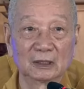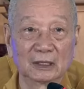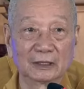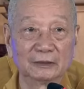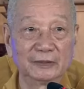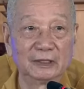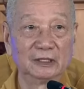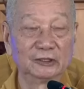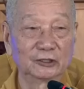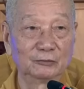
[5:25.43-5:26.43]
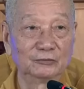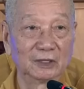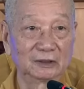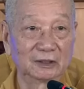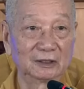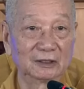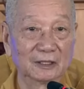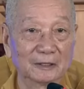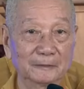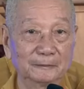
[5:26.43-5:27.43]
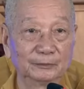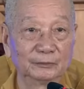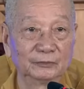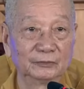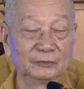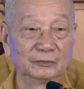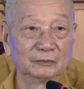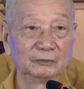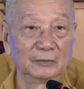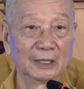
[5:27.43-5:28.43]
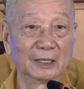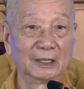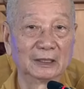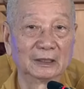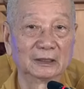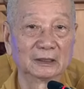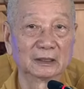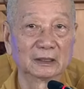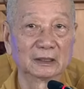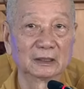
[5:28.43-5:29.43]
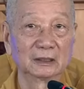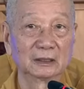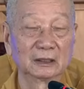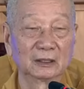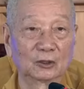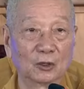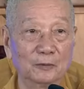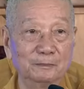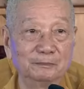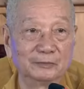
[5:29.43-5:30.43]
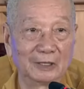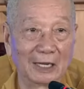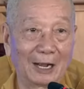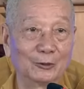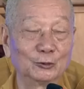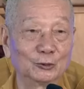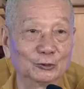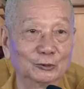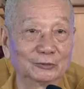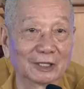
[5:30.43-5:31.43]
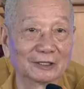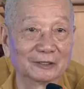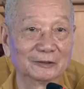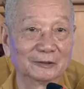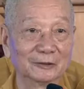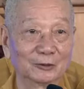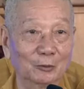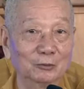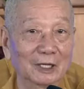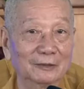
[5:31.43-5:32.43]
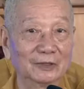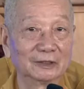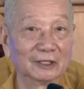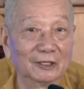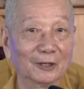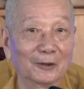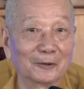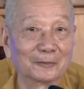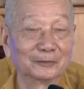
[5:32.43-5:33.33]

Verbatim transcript: là về đời sống vật chất mà cơm gạo của chúng ta cũng là vấn đề lo.